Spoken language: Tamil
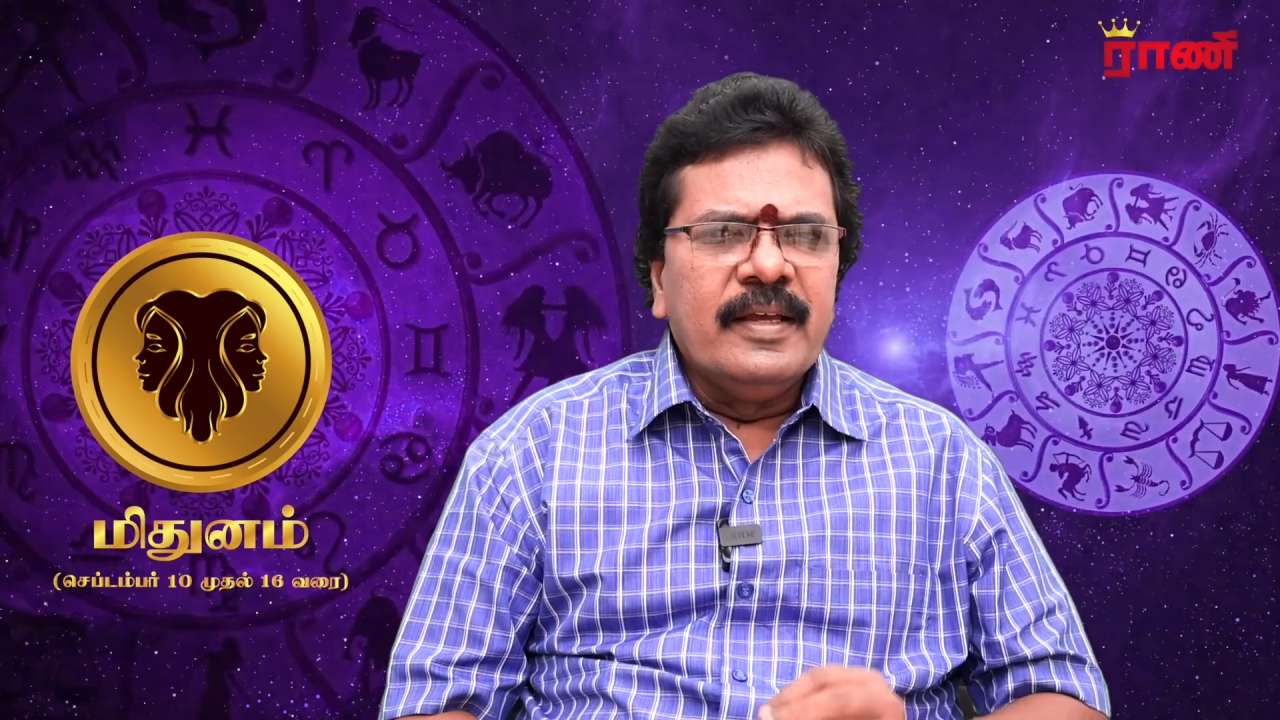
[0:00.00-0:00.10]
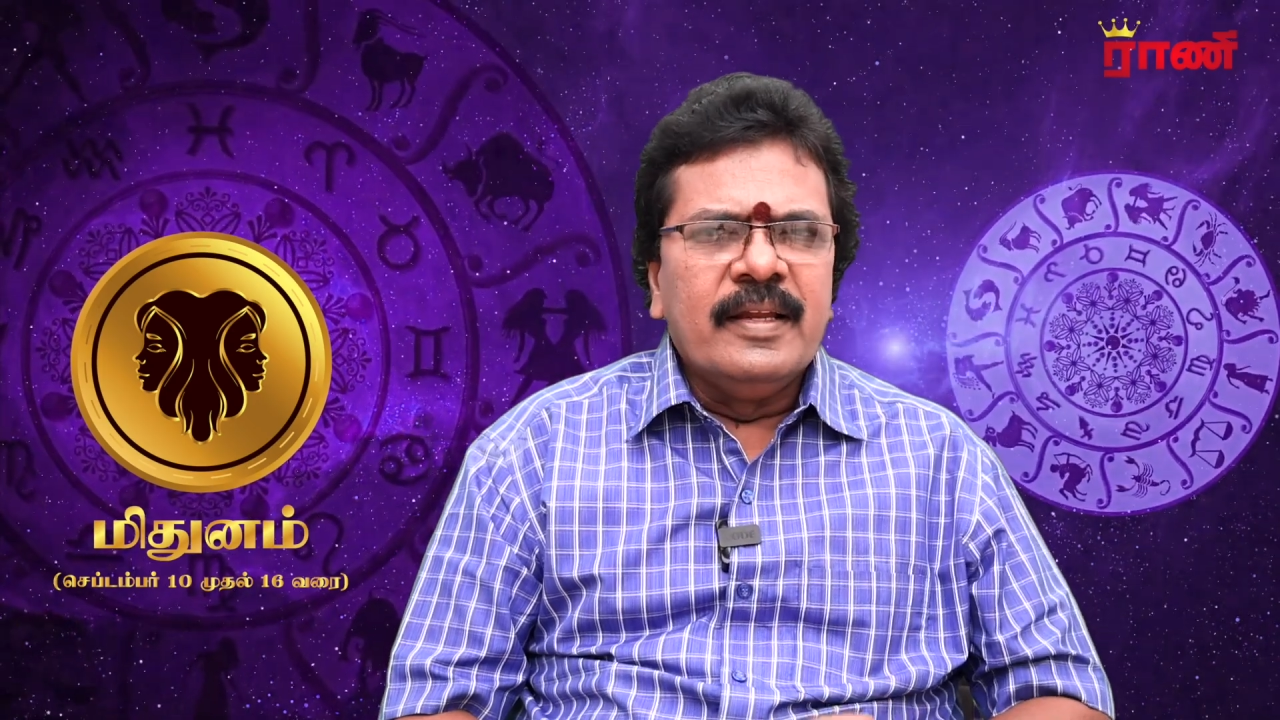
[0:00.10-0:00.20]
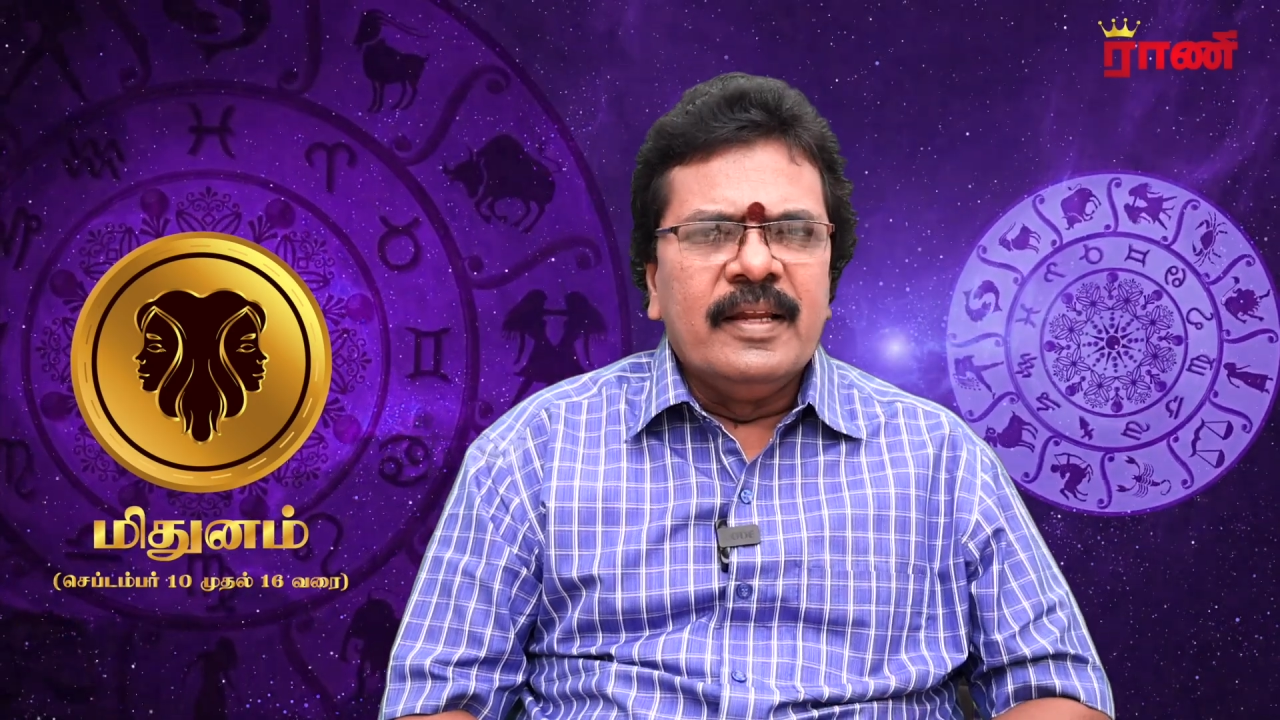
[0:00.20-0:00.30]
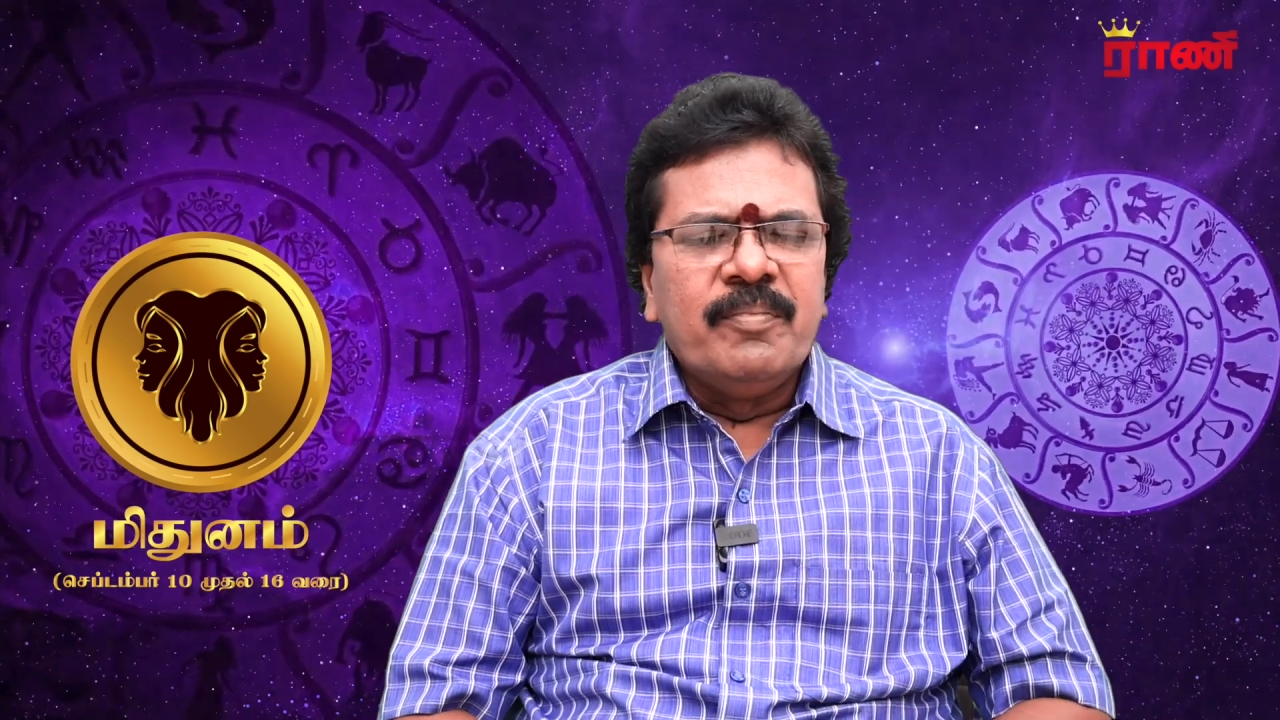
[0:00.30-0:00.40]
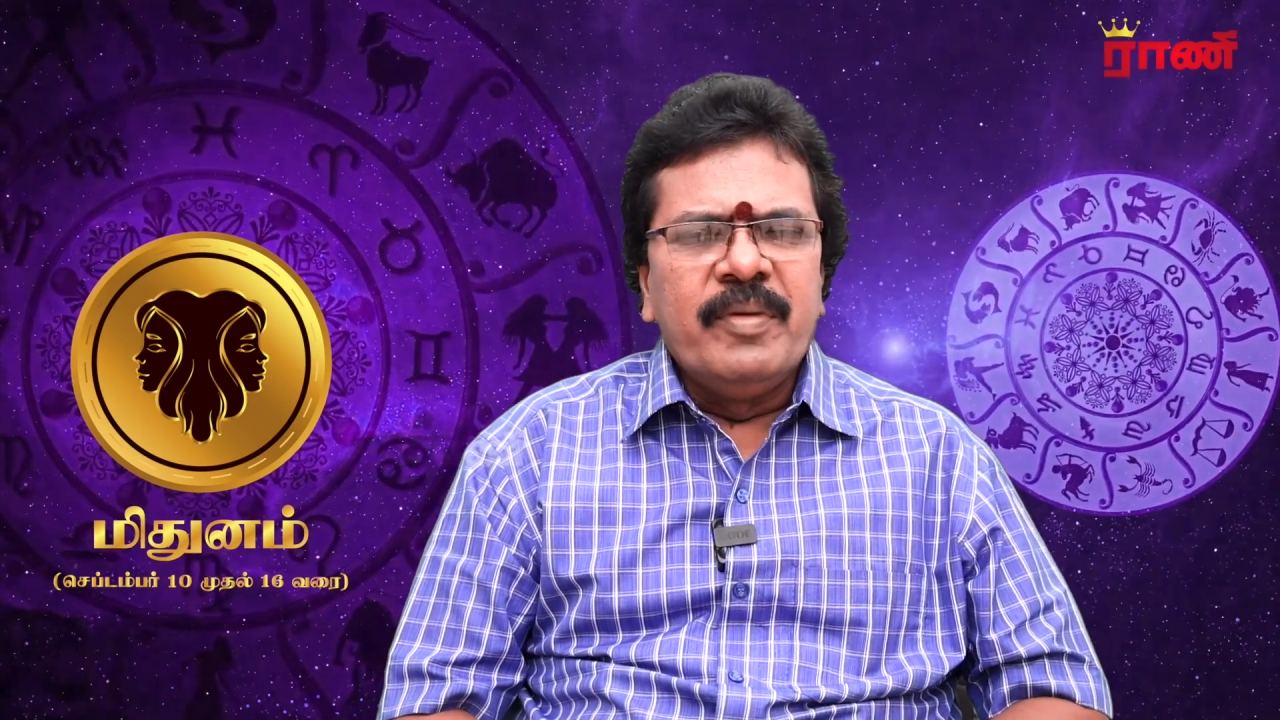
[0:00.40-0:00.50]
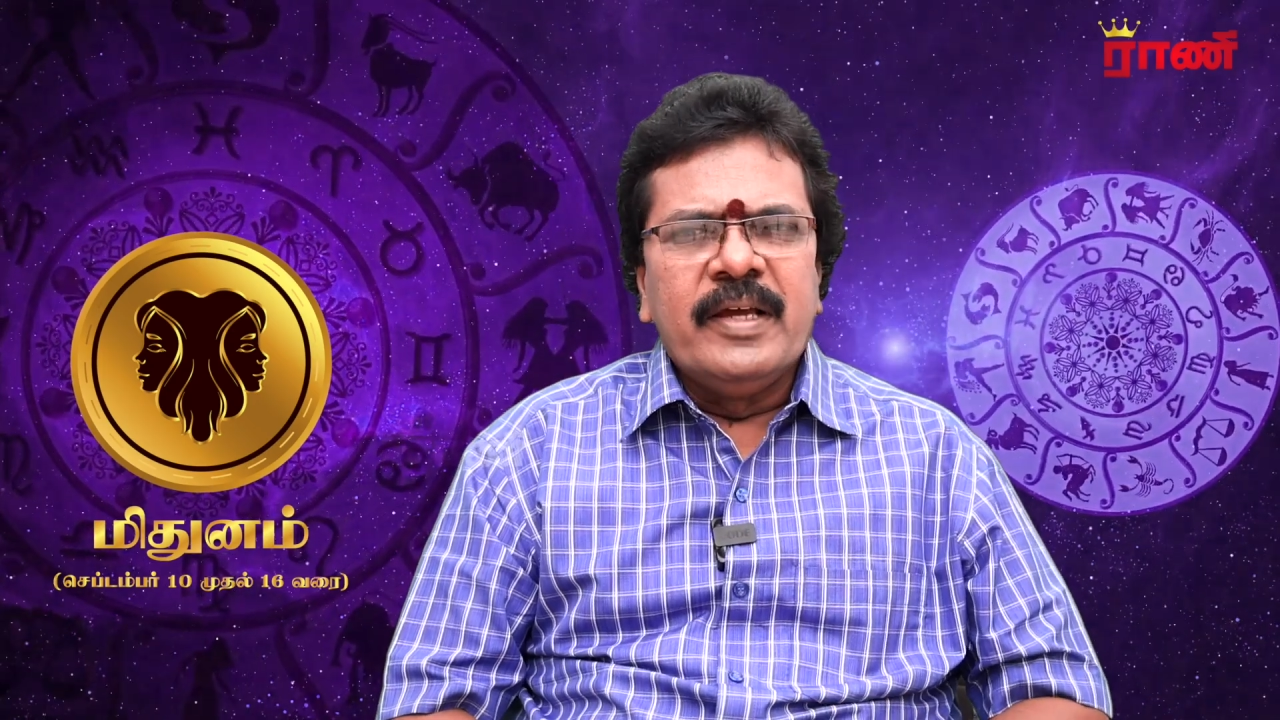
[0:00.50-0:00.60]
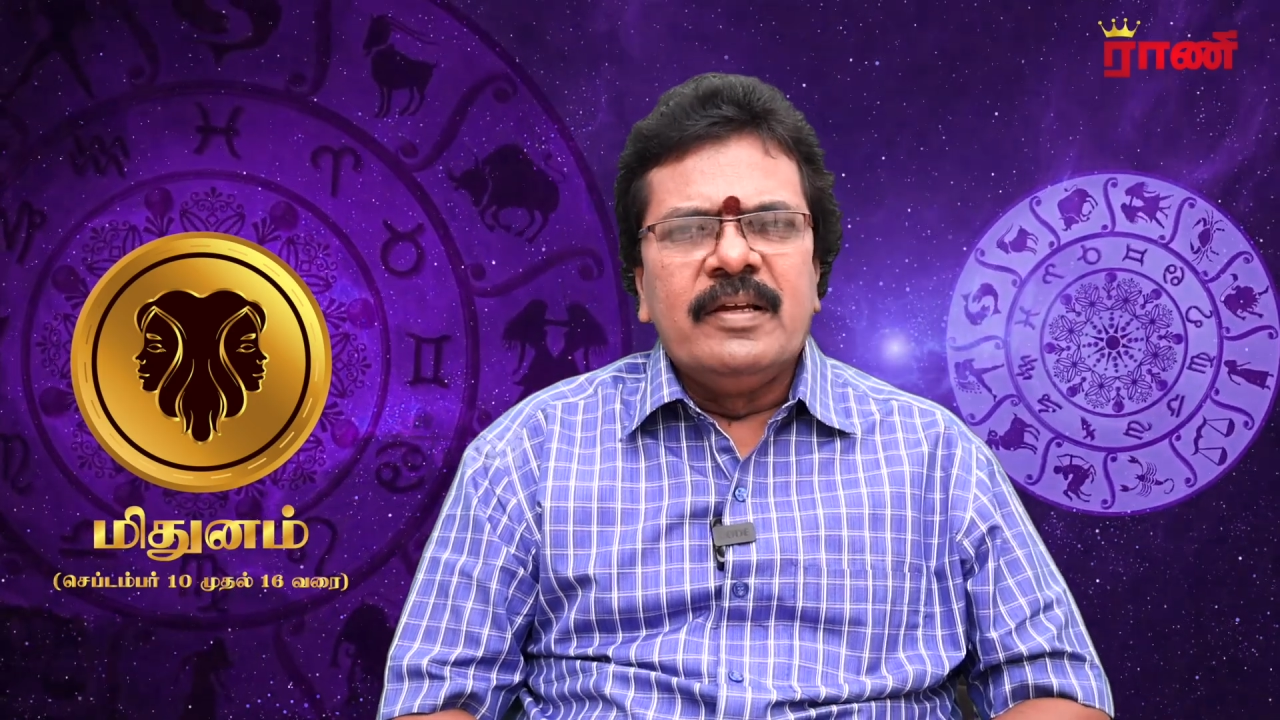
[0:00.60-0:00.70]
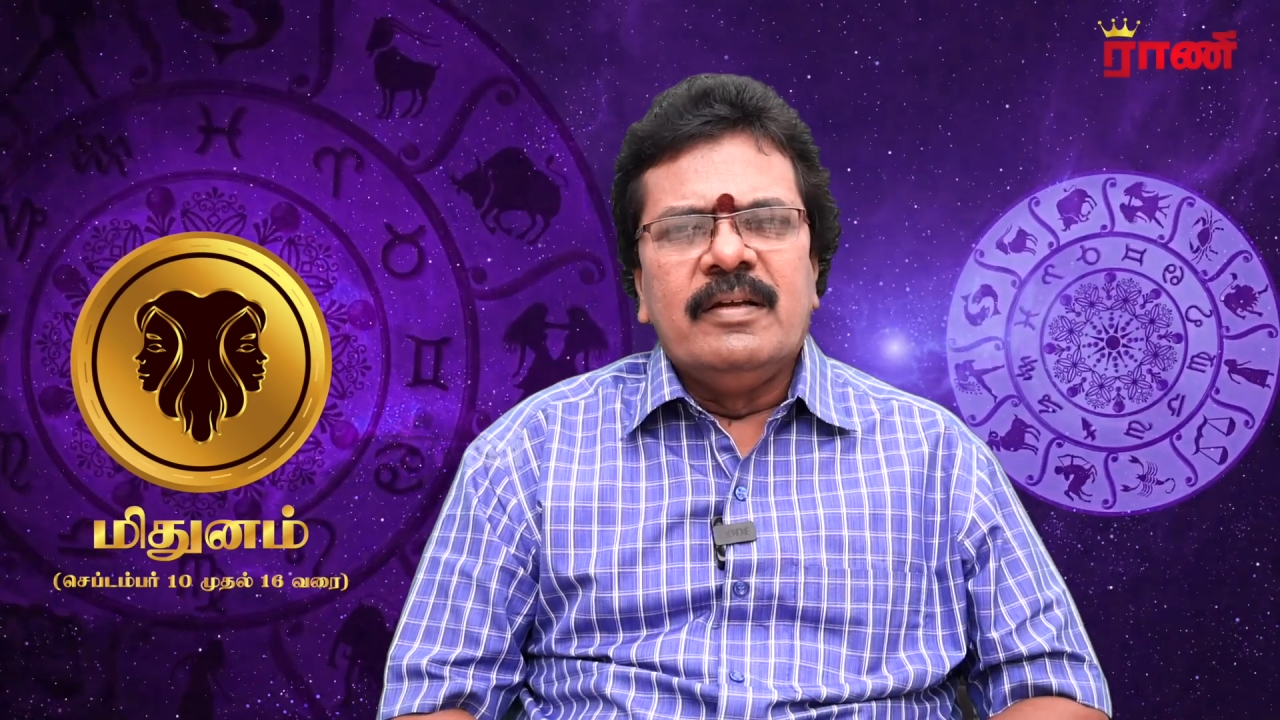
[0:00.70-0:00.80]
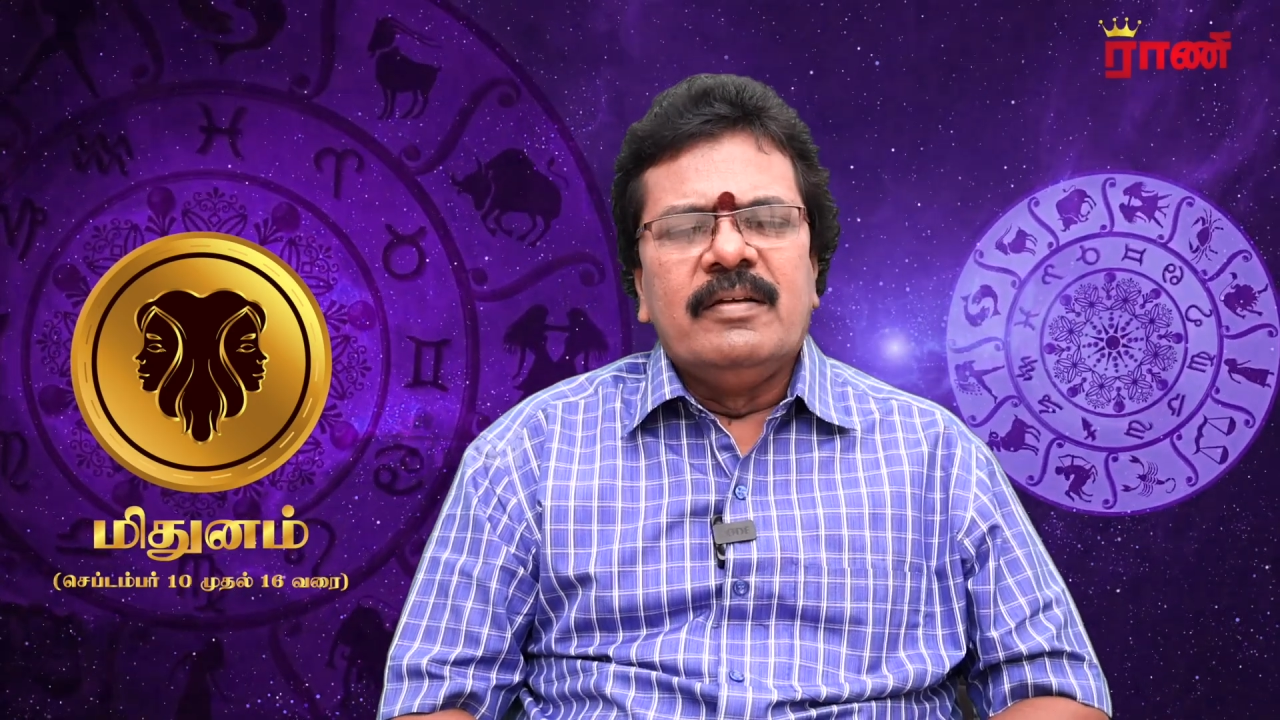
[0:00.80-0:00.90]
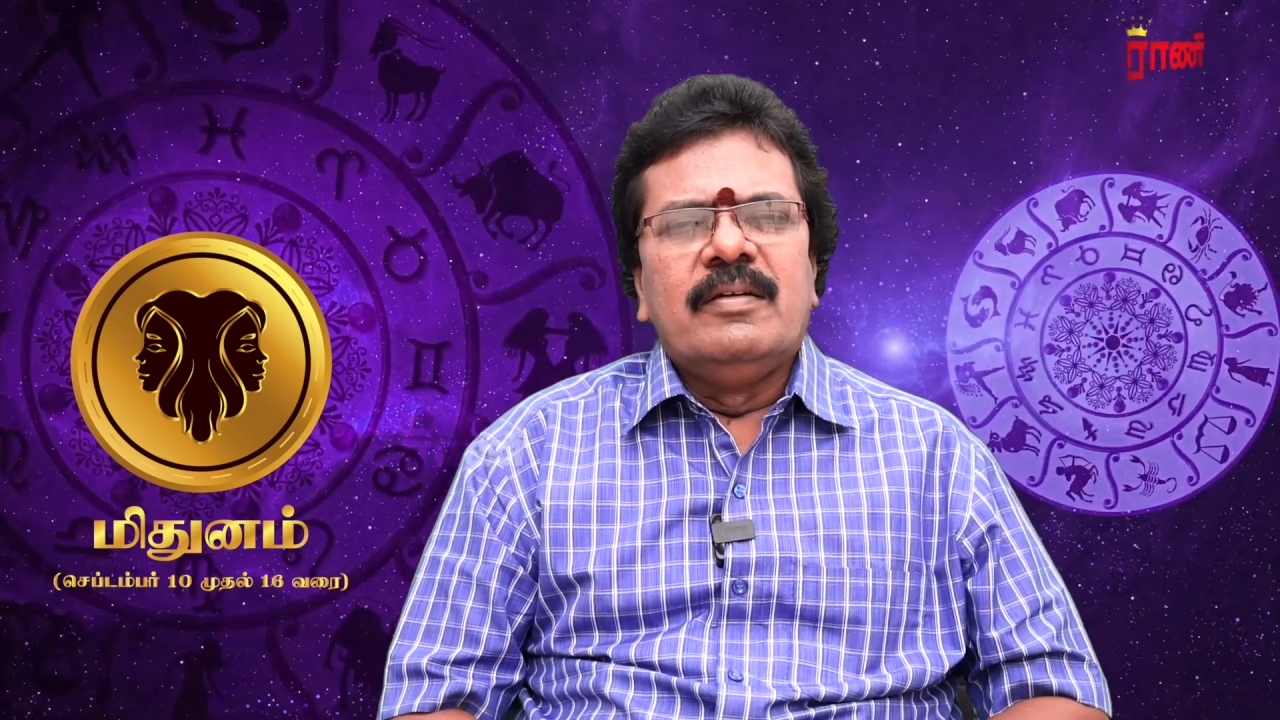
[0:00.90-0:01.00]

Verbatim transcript: நீங்கள் நன்மைகள்